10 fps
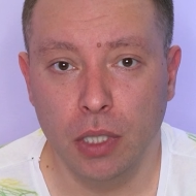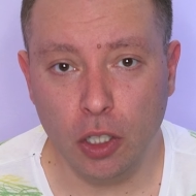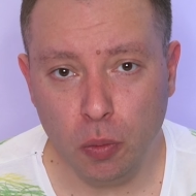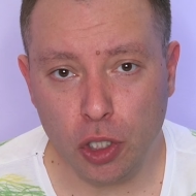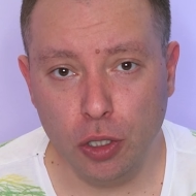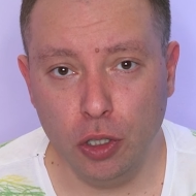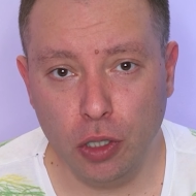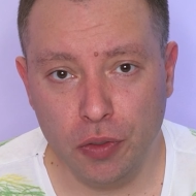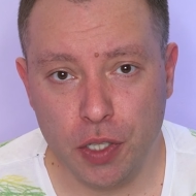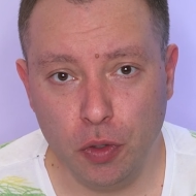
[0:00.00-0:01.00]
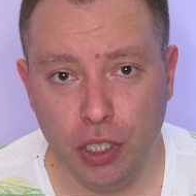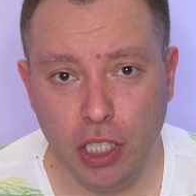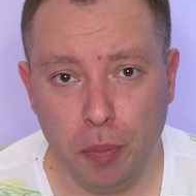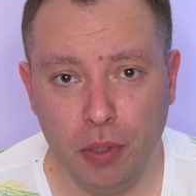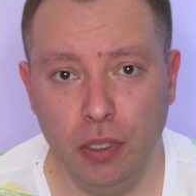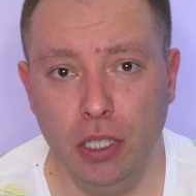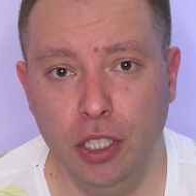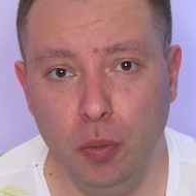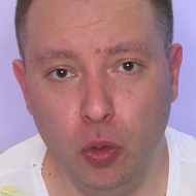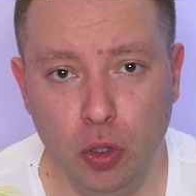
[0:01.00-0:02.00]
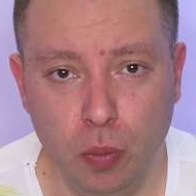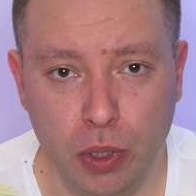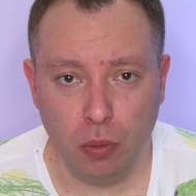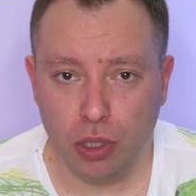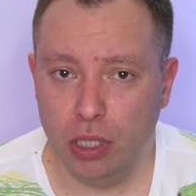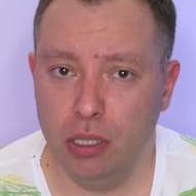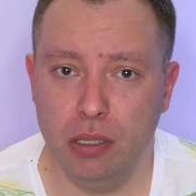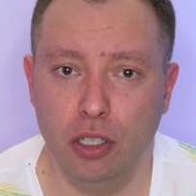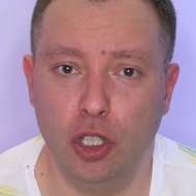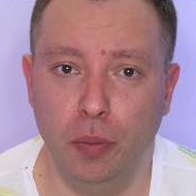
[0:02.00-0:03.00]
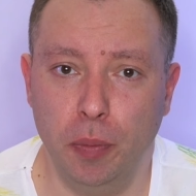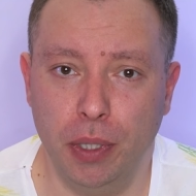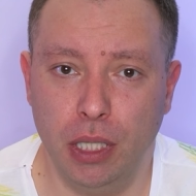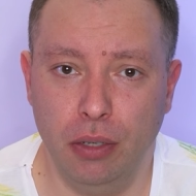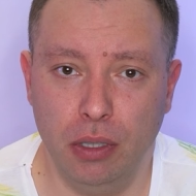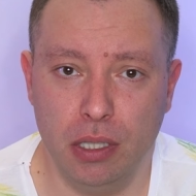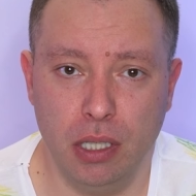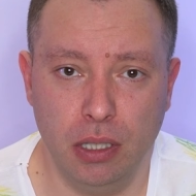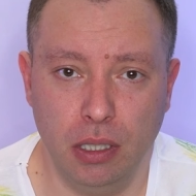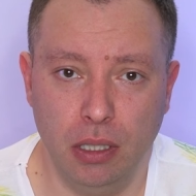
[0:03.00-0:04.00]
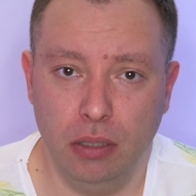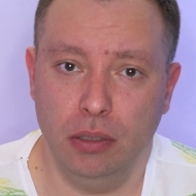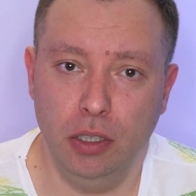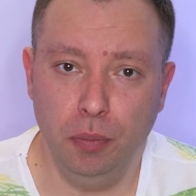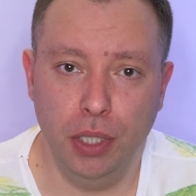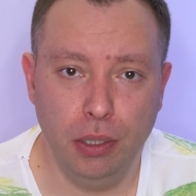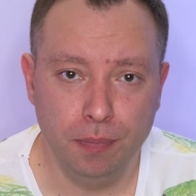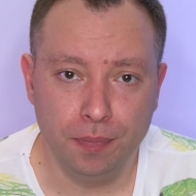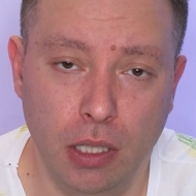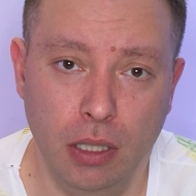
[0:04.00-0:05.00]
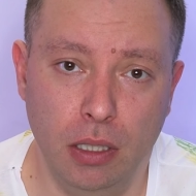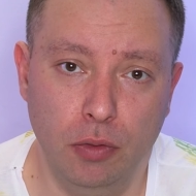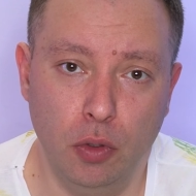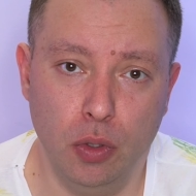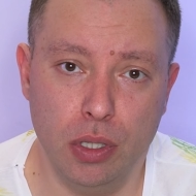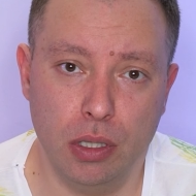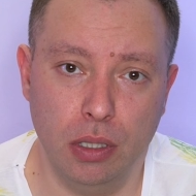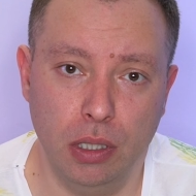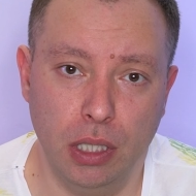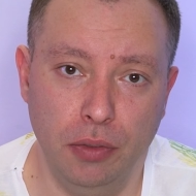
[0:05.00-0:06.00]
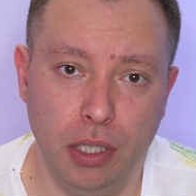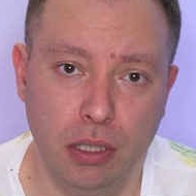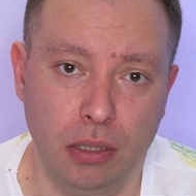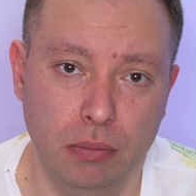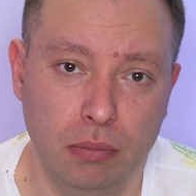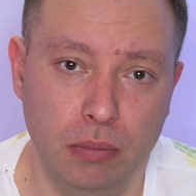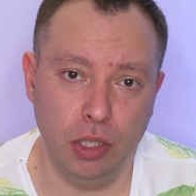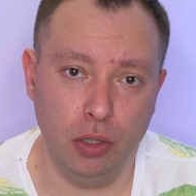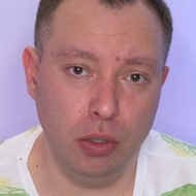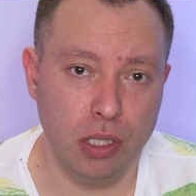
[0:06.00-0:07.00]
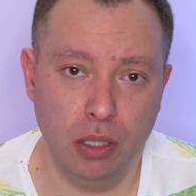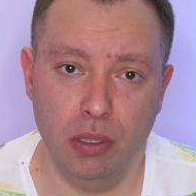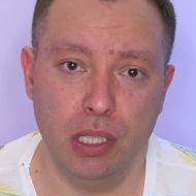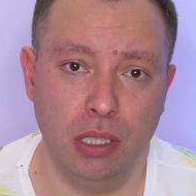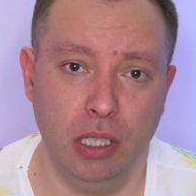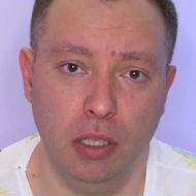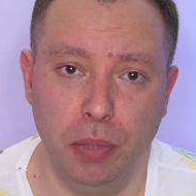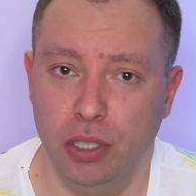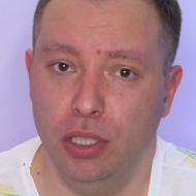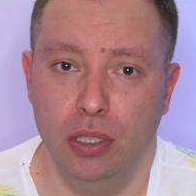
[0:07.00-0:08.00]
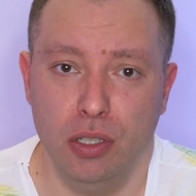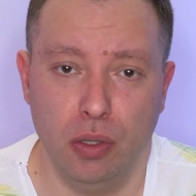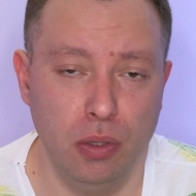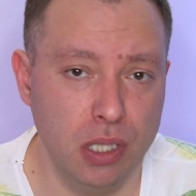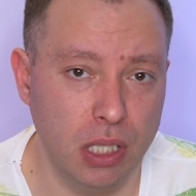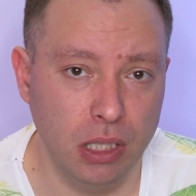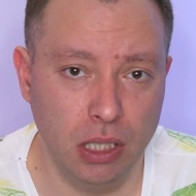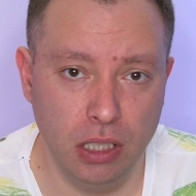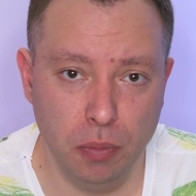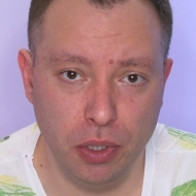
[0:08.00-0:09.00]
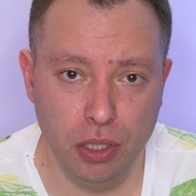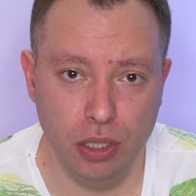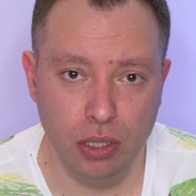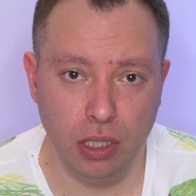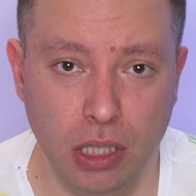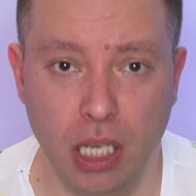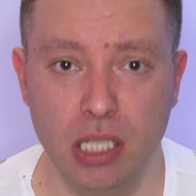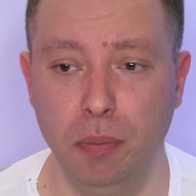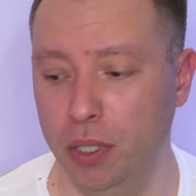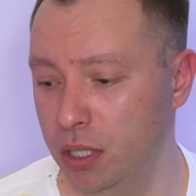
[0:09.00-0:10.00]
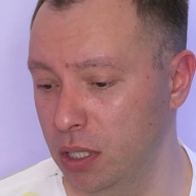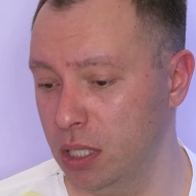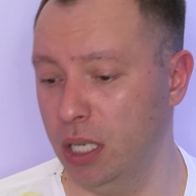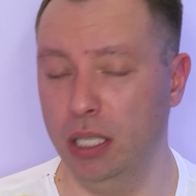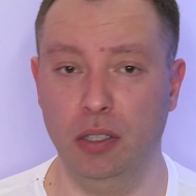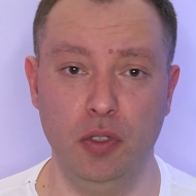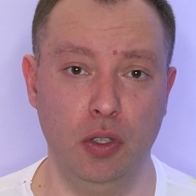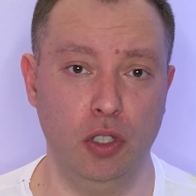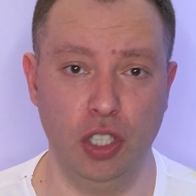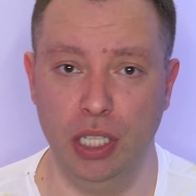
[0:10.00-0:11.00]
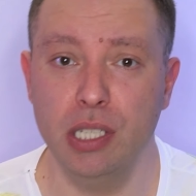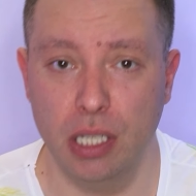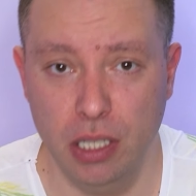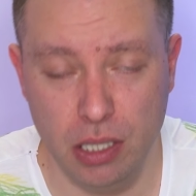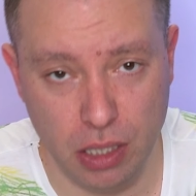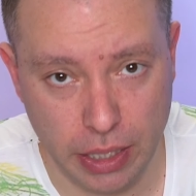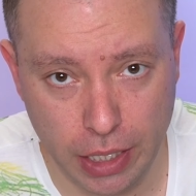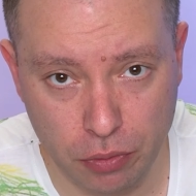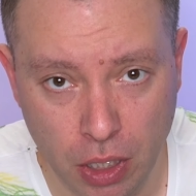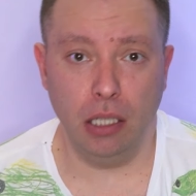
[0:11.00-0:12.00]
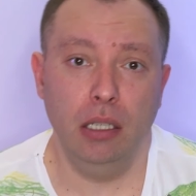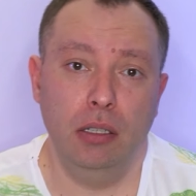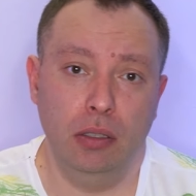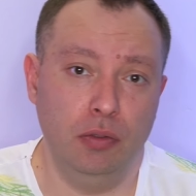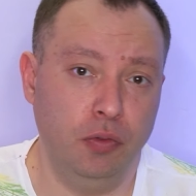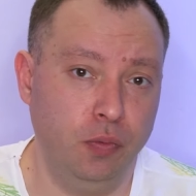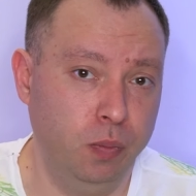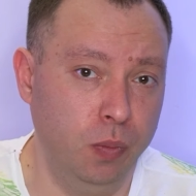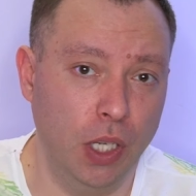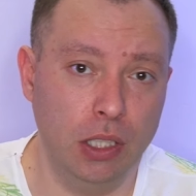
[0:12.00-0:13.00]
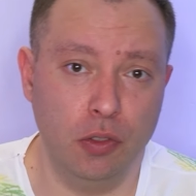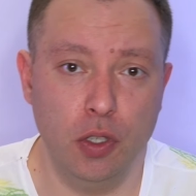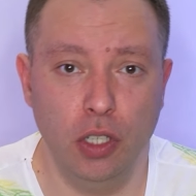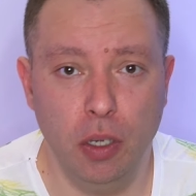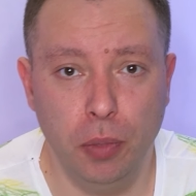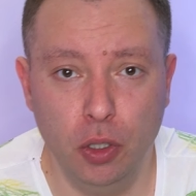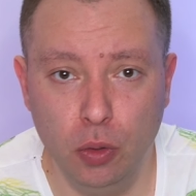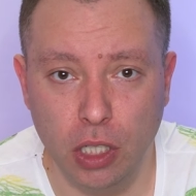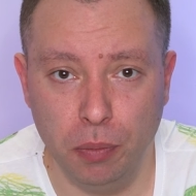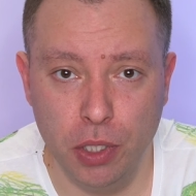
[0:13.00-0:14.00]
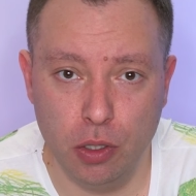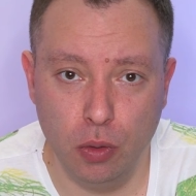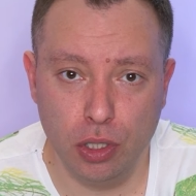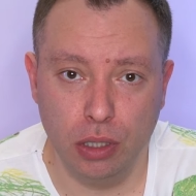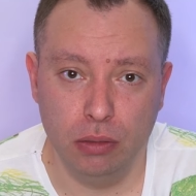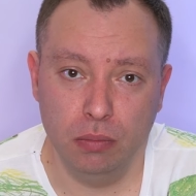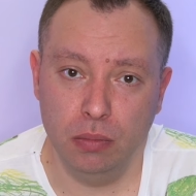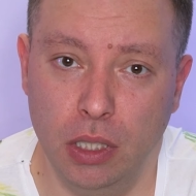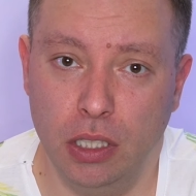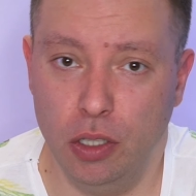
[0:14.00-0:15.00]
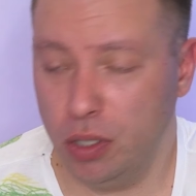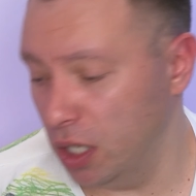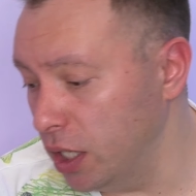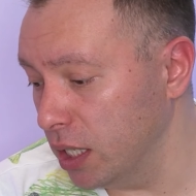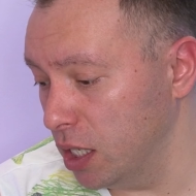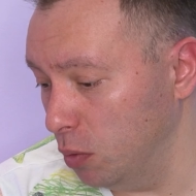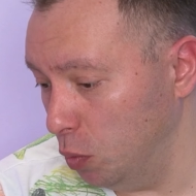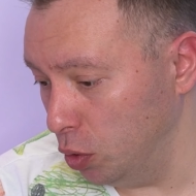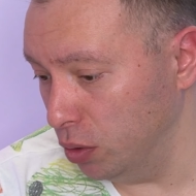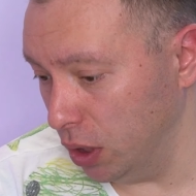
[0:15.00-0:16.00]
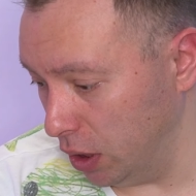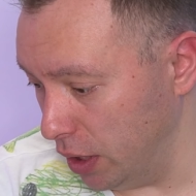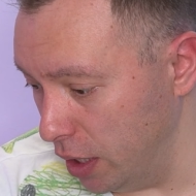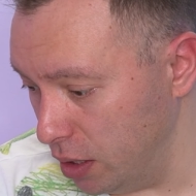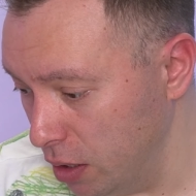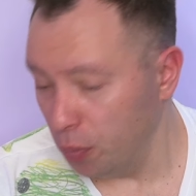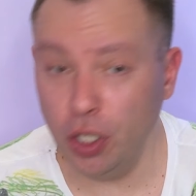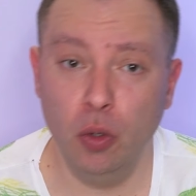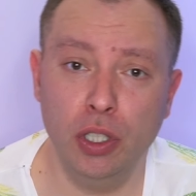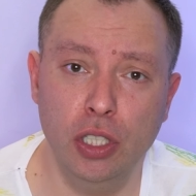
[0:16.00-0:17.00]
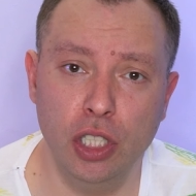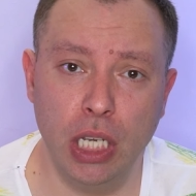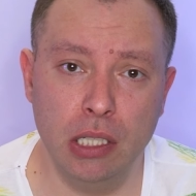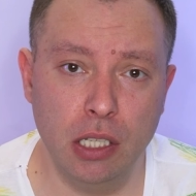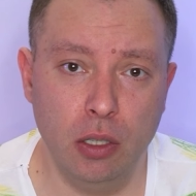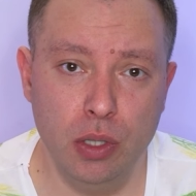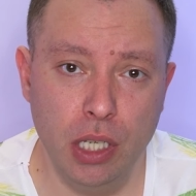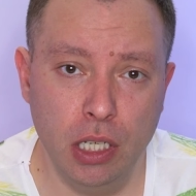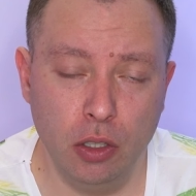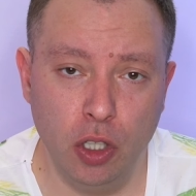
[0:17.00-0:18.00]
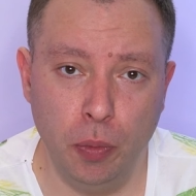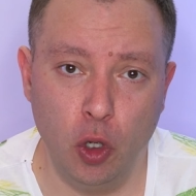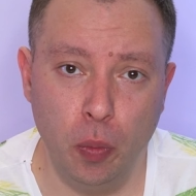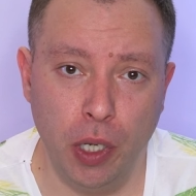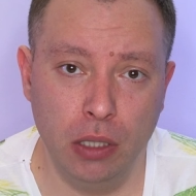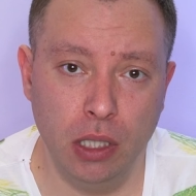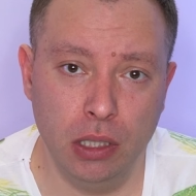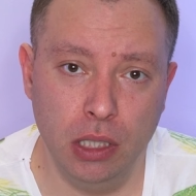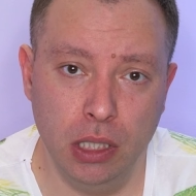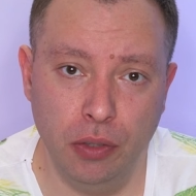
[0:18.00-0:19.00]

Я думаю, что итогов сегодня я подводить не буду, потому что единственное, что мне понравилось, это имбирь и вкус э, креветки. И то, с одной стороны, она почищена, с другой стороны, она не почищена. Я заплатил за это все 410 леев, и на это все я пойду кормить кошек. Надеюсь, они хотя бы будут это есть. Мне очень жаль тех людей, которые покупают это и